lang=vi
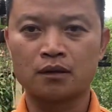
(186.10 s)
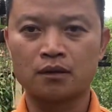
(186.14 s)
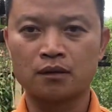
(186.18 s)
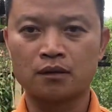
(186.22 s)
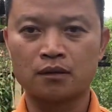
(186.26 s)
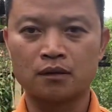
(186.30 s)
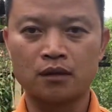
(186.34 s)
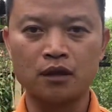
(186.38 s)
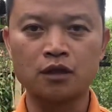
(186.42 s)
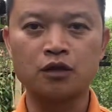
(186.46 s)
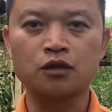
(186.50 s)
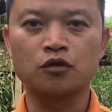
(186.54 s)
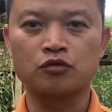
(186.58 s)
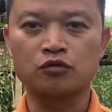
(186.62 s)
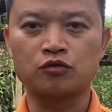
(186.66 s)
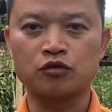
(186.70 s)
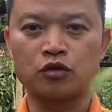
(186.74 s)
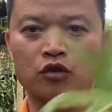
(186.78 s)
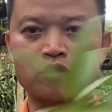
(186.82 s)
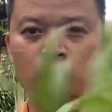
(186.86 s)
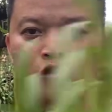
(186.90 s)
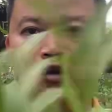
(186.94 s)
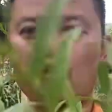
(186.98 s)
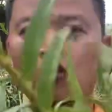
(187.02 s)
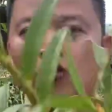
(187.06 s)
Hơn chục
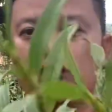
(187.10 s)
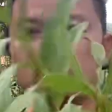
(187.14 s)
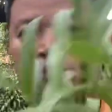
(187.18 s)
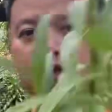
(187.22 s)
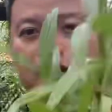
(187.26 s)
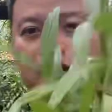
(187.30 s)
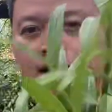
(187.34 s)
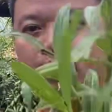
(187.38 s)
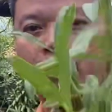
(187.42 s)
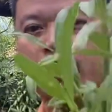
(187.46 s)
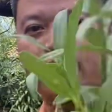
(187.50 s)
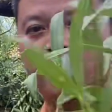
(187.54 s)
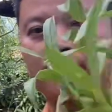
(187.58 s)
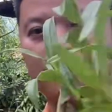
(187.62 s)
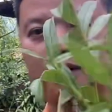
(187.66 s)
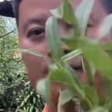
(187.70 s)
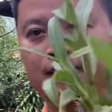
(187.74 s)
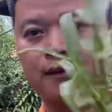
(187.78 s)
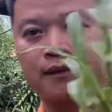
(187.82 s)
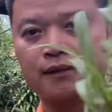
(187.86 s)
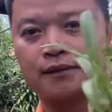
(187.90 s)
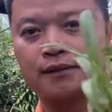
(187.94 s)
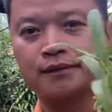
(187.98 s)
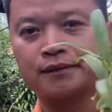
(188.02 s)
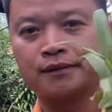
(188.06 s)
giò to như thế này
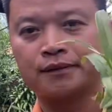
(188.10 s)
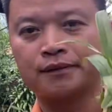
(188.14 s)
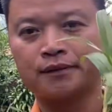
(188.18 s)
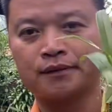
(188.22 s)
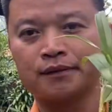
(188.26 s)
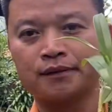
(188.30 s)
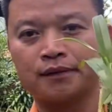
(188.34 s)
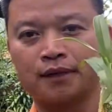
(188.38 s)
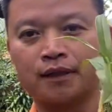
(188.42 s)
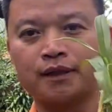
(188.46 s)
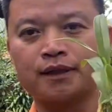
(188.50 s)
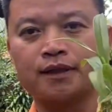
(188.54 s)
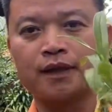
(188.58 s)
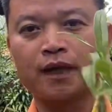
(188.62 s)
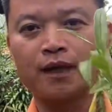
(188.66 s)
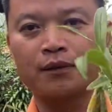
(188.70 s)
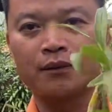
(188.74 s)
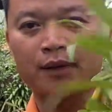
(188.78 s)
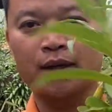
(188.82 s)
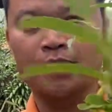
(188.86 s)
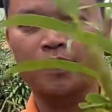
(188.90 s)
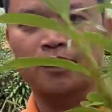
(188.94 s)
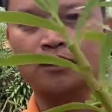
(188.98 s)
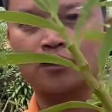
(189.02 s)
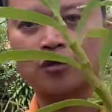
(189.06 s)
Anh chị em
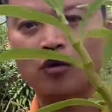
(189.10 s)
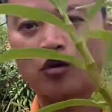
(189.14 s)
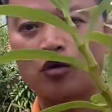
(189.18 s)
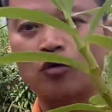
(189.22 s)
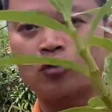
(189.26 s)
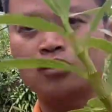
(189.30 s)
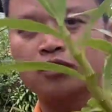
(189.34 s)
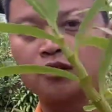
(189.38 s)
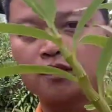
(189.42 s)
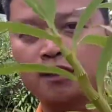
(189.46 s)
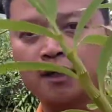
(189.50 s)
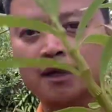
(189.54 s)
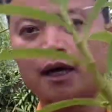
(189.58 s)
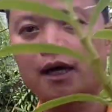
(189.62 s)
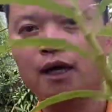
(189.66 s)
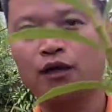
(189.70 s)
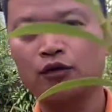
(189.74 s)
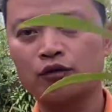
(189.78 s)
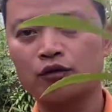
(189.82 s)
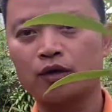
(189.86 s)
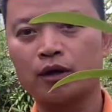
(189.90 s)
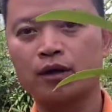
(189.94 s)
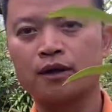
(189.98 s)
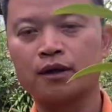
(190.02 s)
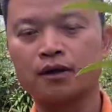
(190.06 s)
nhé To như thế này
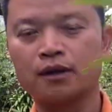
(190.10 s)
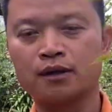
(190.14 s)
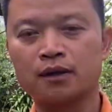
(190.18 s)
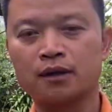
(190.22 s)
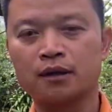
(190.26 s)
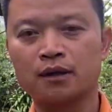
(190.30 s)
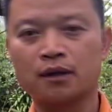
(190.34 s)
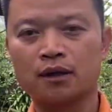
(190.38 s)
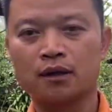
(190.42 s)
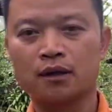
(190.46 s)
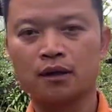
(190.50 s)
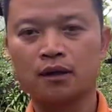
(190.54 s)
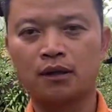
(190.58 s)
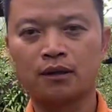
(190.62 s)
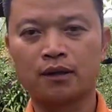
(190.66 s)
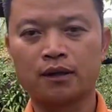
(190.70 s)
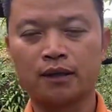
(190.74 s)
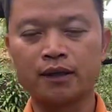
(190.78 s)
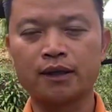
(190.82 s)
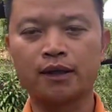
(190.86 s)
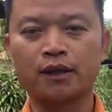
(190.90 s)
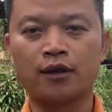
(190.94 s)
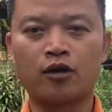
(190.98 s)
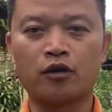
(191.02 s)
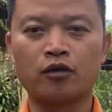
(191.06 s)
luôn Đấy
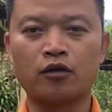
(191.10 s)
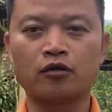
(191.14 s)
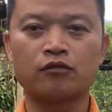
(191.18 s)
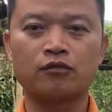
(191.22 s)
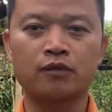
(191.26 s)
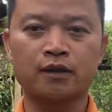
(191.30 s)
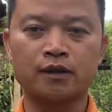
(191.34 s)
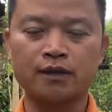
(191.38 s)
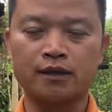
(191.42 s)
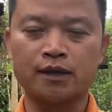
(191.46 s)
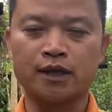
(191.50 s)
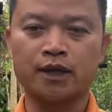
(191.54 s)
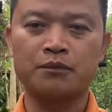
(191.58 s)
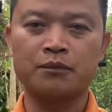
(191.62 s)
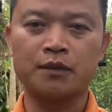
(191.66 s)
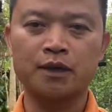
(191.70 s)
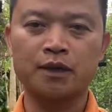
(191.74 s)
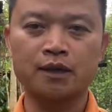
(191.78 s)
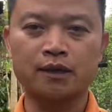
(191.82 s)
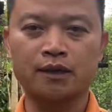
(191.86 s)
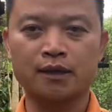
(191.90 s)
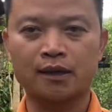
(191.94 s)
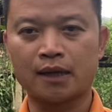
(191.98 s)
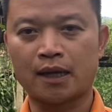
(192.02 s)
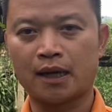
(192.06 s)
thì nói cũng anh chị em
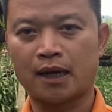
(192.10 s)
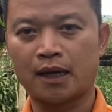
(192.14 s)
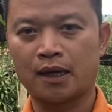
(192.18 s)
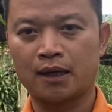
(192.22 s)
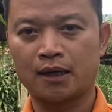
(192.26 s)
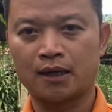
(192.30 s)
biết rằng là